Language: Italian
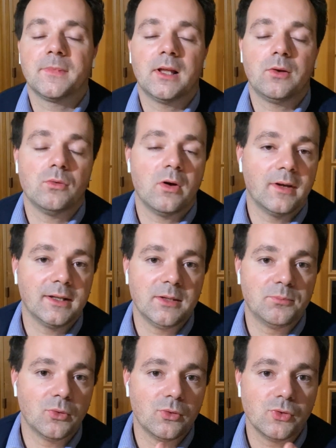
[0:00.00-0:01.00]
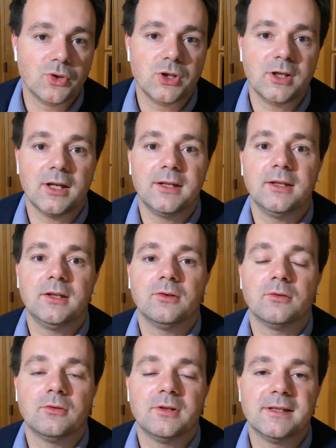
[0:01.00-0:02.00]
la nuova tipologia di
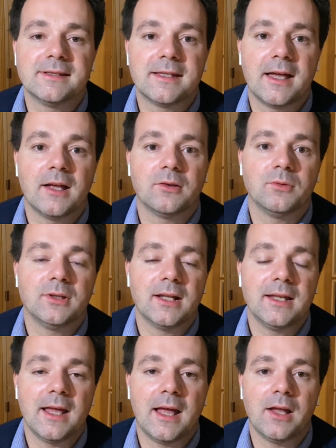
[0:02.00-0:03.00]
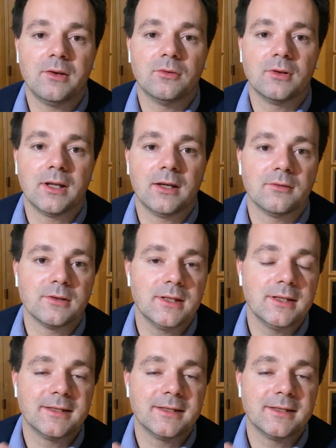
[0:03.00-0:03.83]
titolo di Stato italiano che così